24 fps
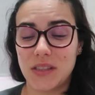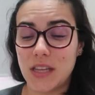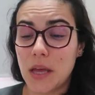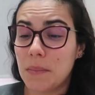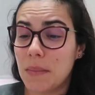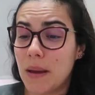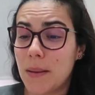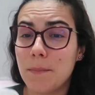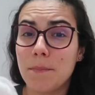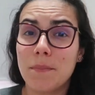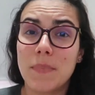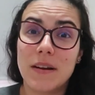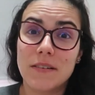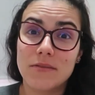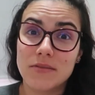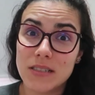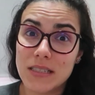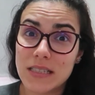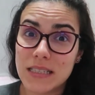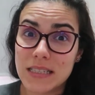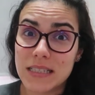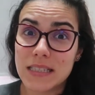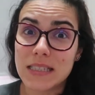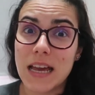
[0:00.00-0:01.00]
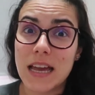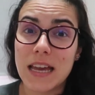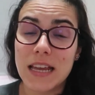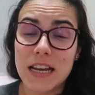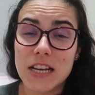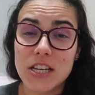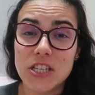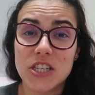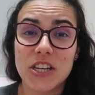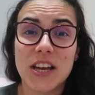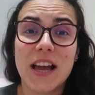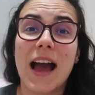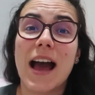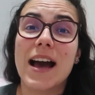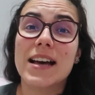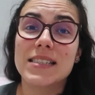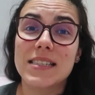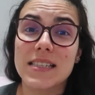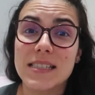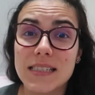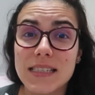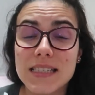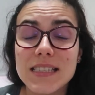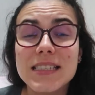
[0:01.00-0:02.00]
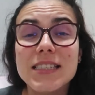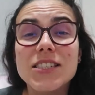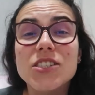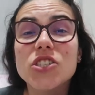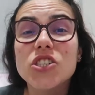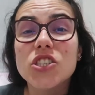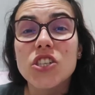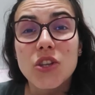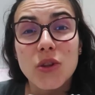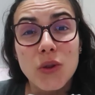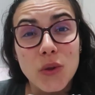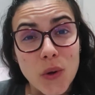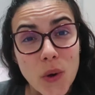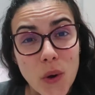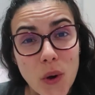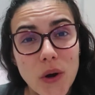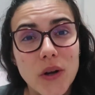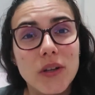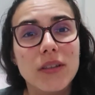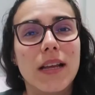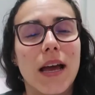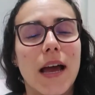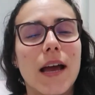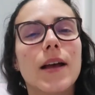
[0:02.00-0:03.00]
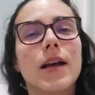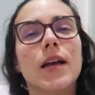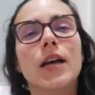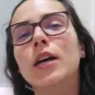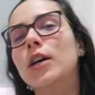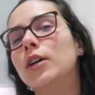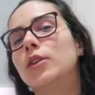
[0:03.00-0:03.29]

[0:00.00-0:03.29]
Também para vocês saírem de casa sem sentir dor, né,